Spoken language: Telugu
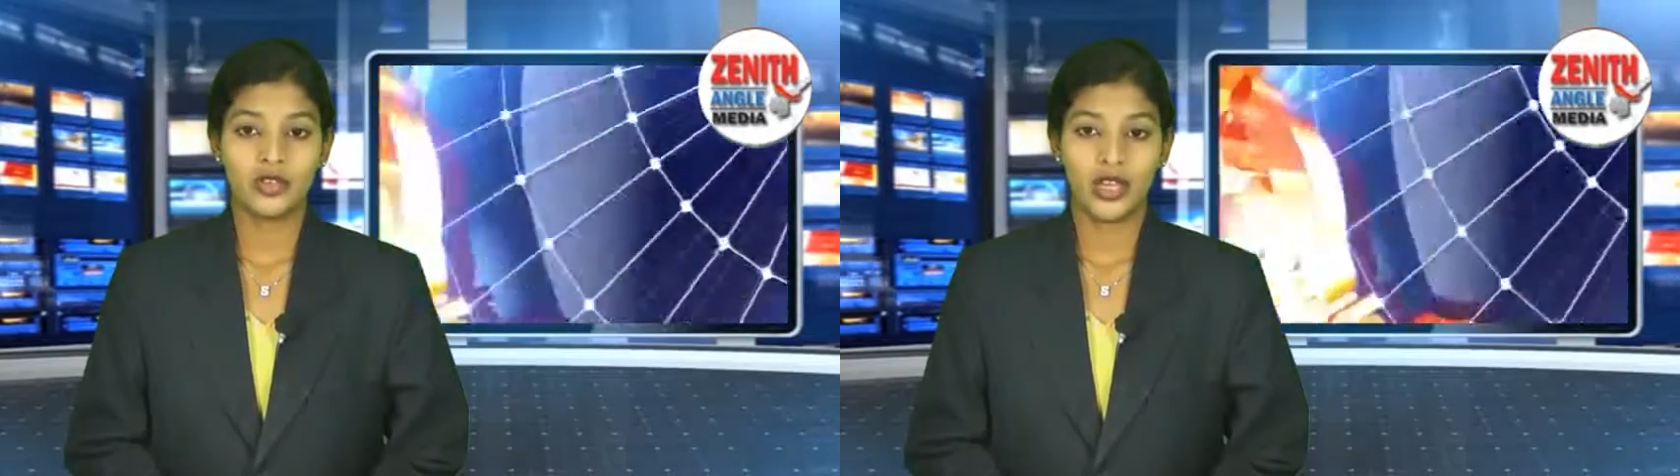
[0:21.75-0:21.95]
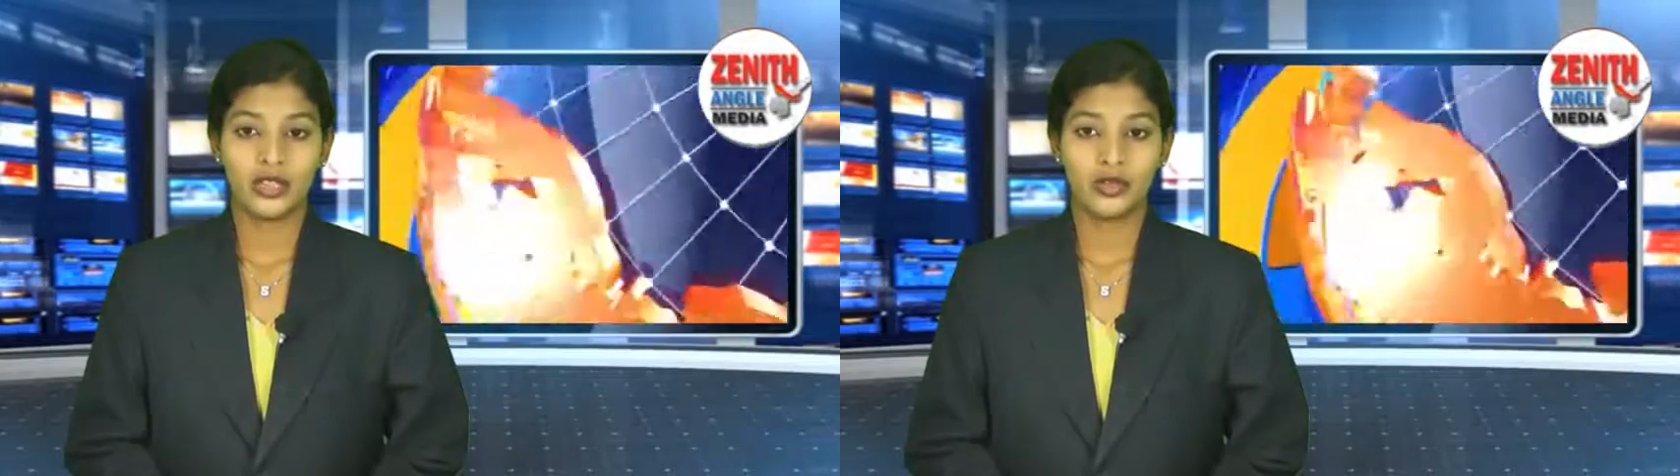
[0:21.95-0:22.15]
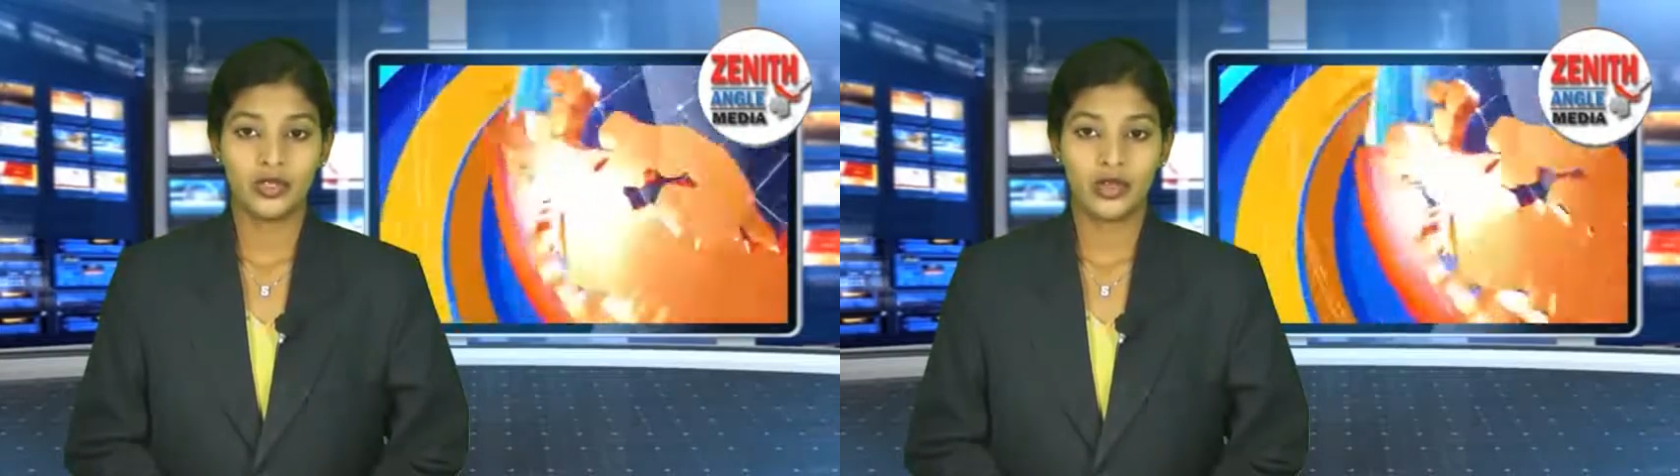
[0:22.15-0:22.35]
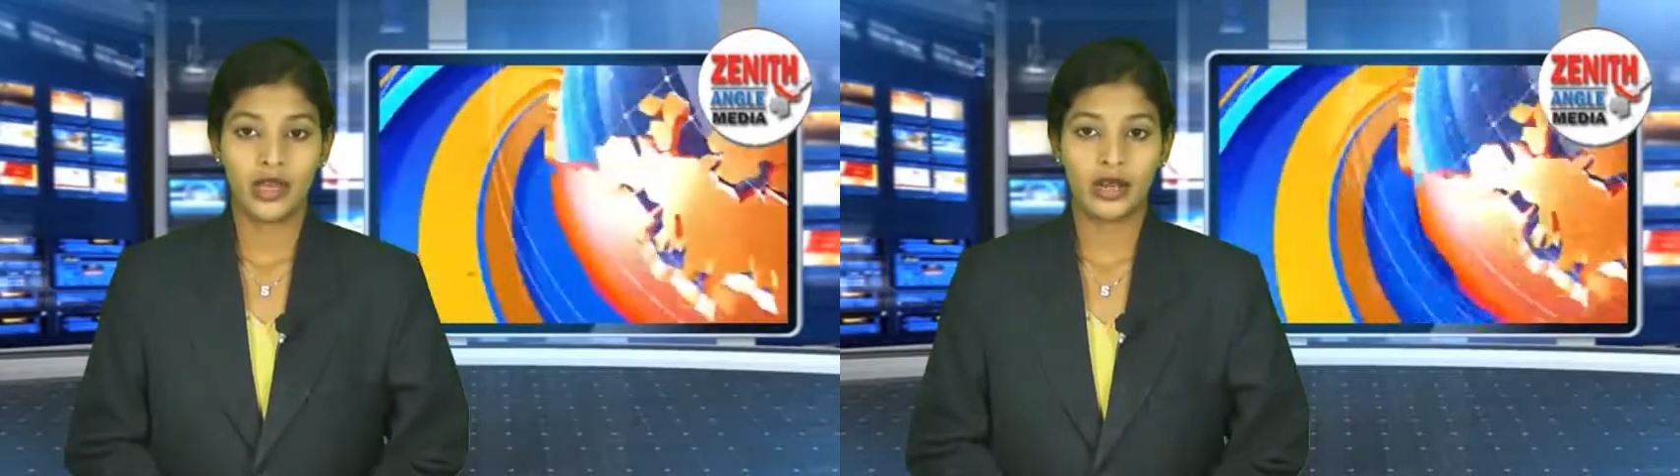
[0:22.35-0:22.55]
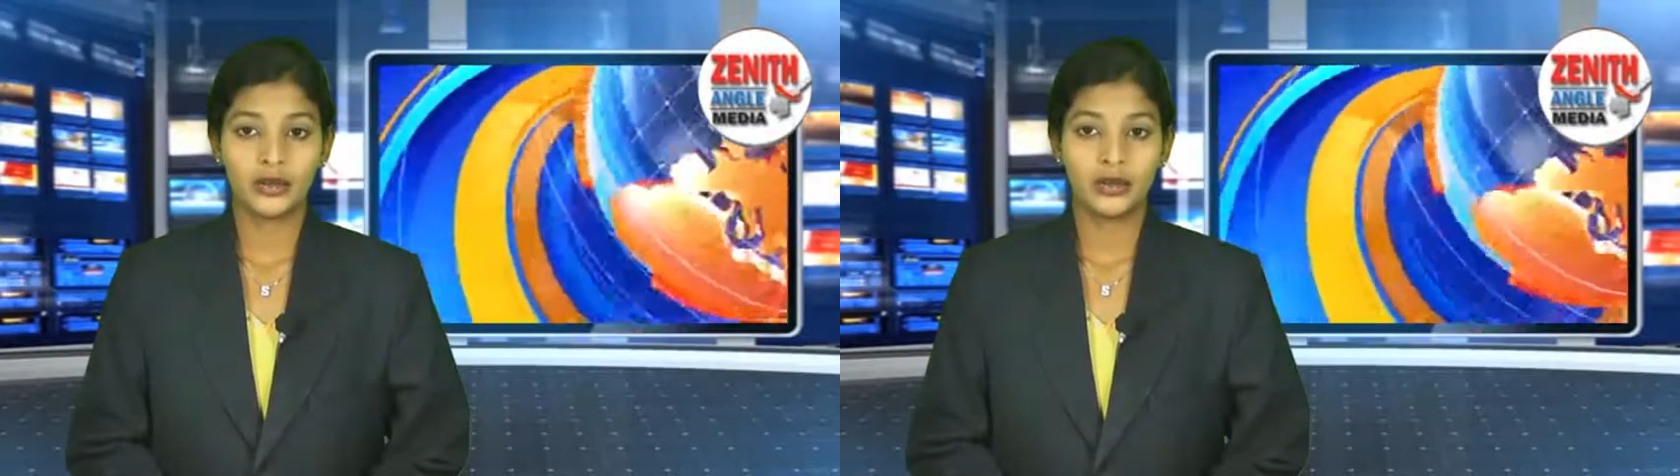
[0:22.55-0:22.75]
జయంతి
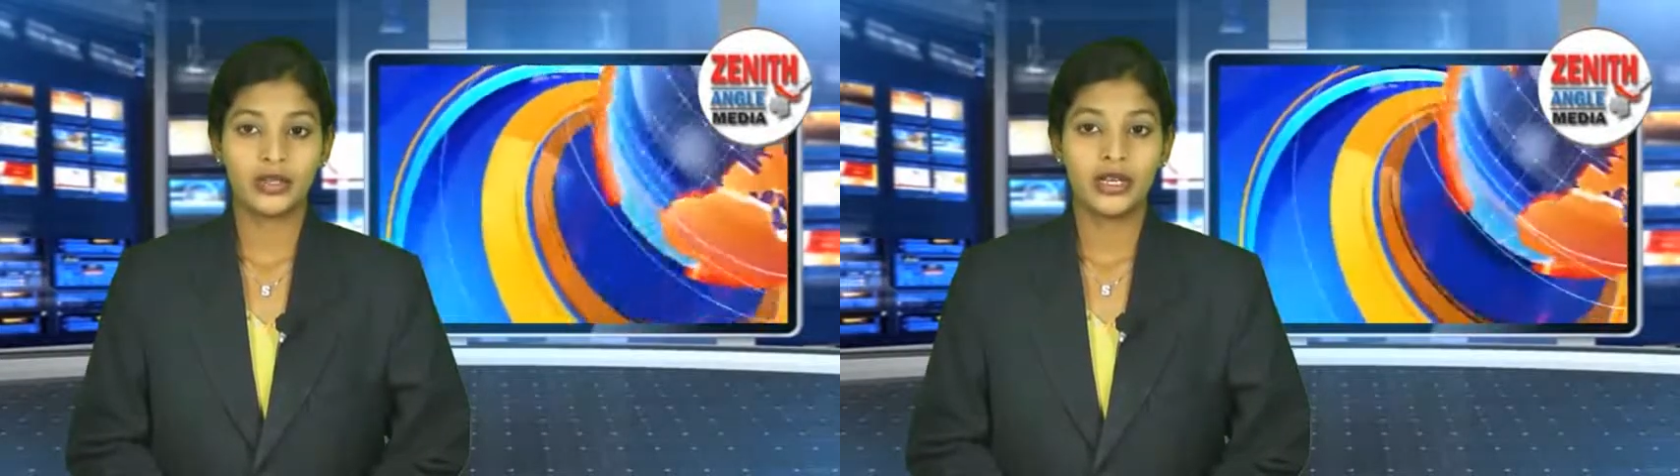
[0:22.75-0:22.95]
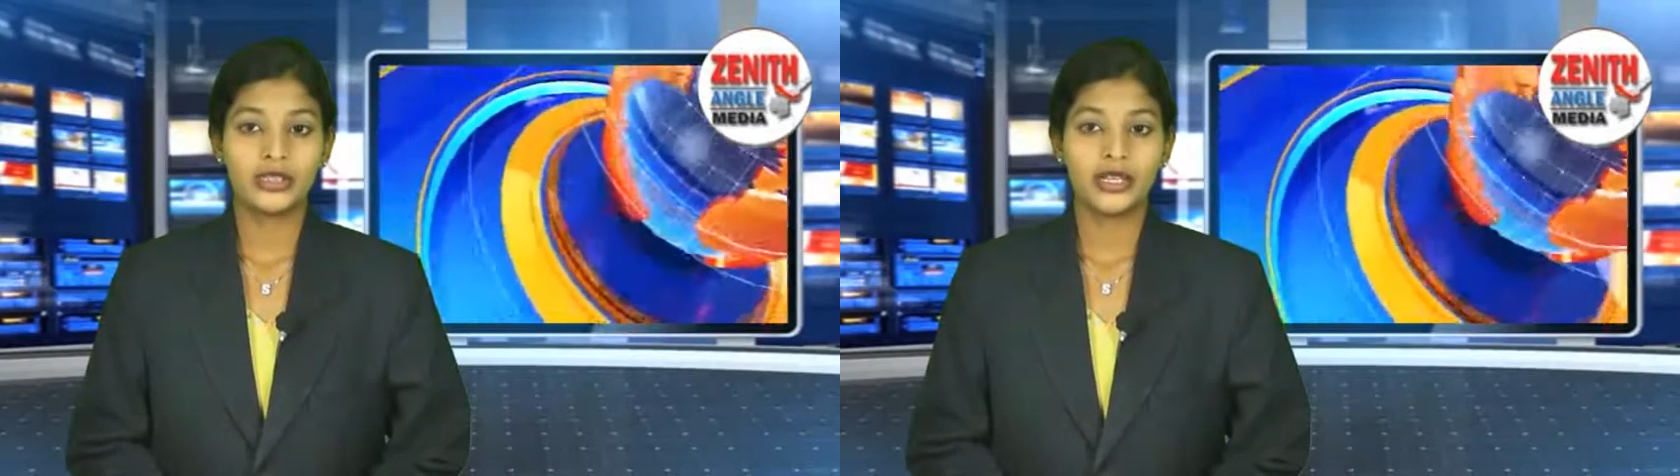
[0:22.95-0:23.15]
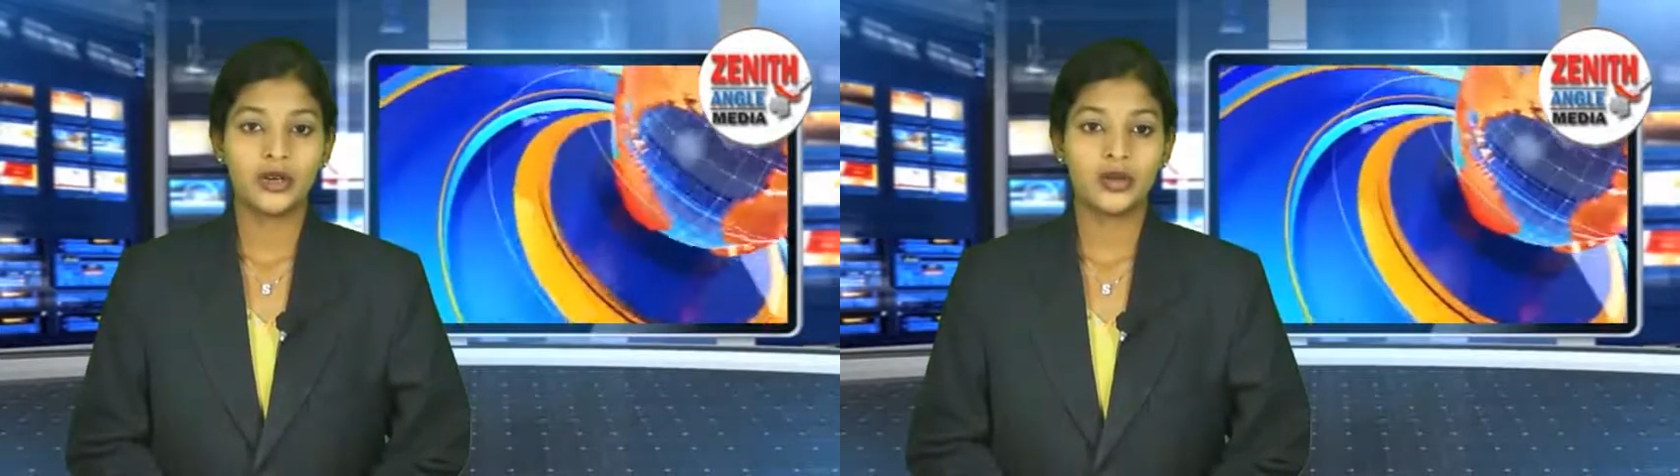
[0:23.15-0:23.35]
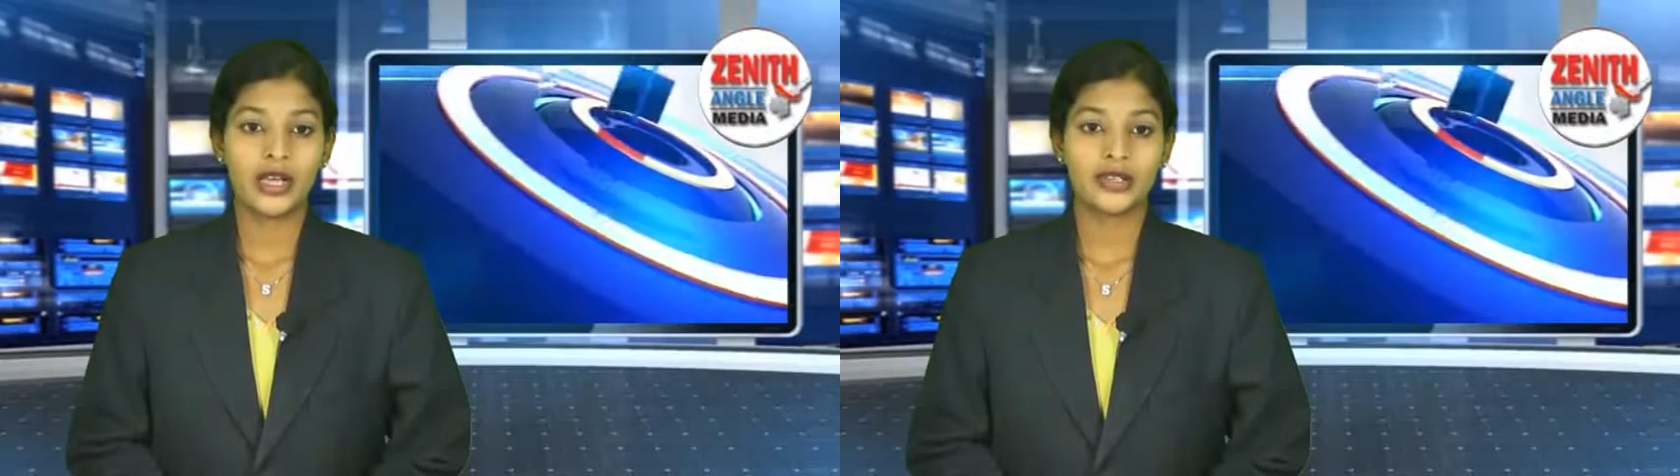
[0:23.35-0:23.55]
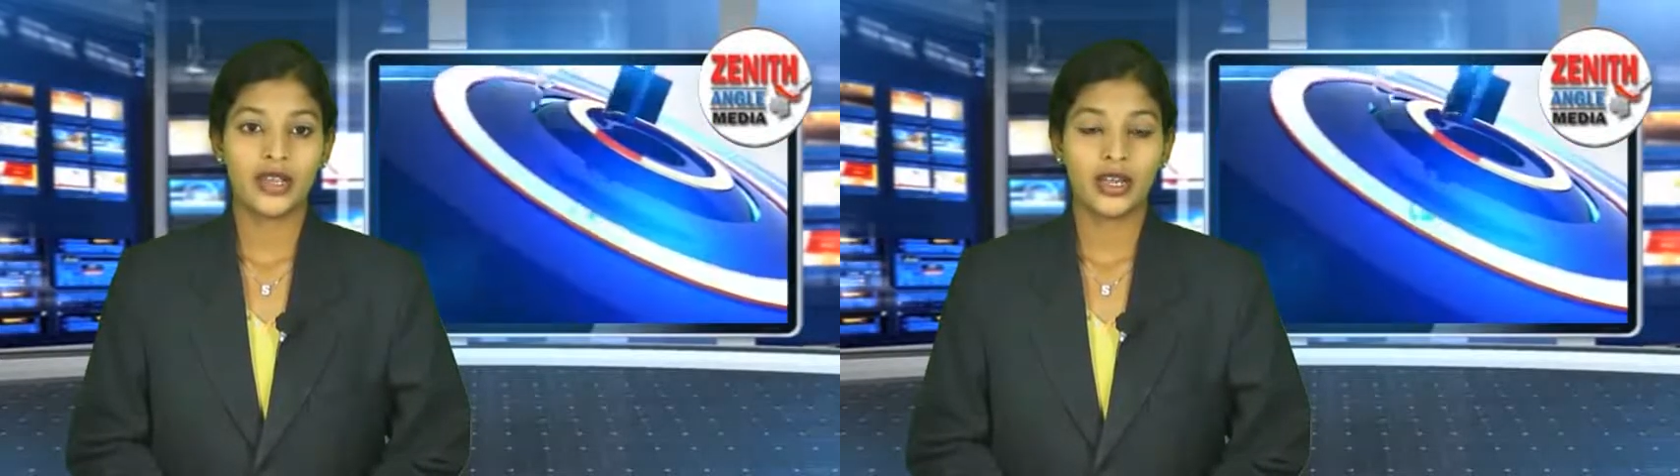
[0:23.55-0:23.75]
ఉత్సవాలకు తెలుగు
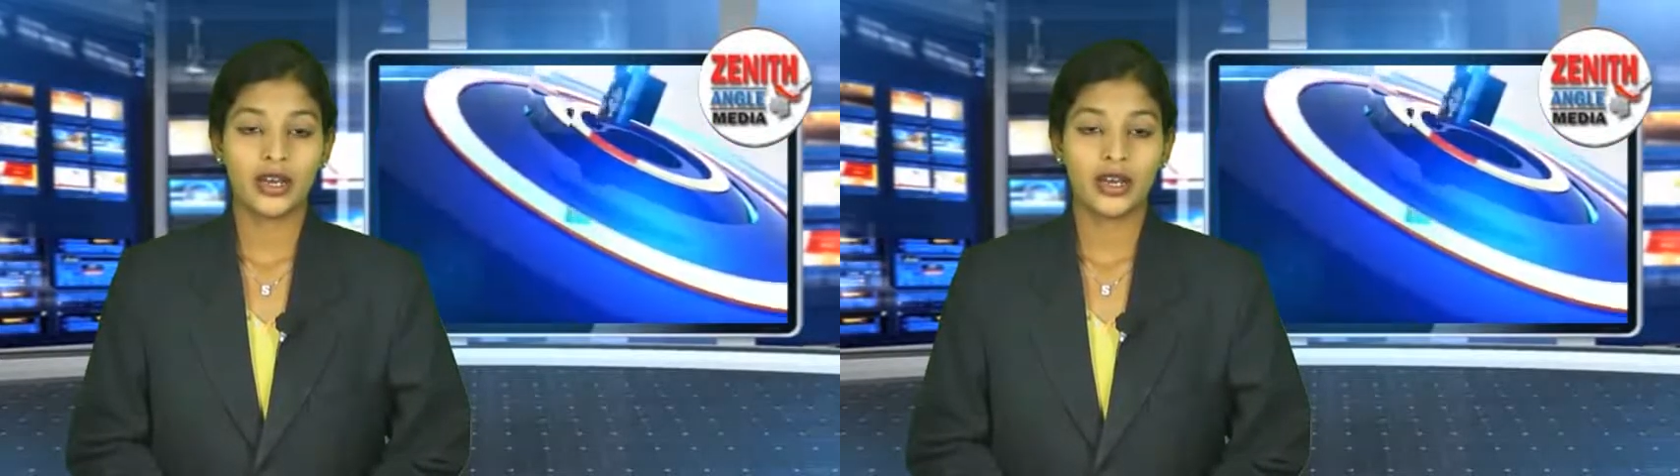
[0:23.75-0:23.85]
రాష్ట్రాల